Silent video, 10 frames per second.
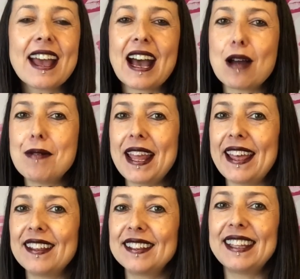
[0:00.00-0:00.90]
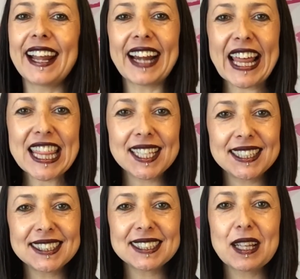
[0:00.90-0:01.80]
hablé de
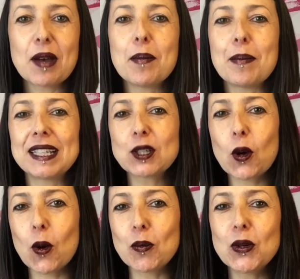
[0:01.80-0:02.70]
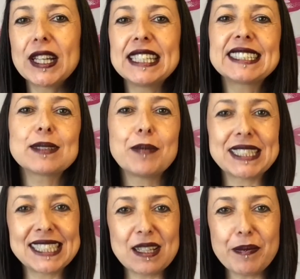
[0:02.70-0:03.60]
razas más comunes,
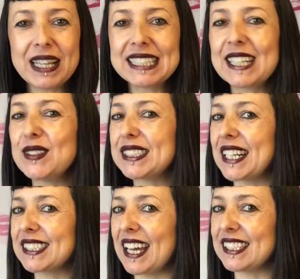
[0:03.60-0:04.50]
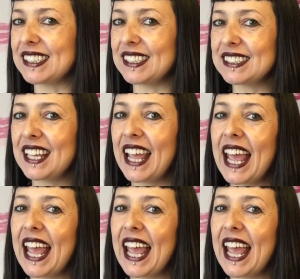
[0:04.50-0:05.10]
más típicas en nuestras casas.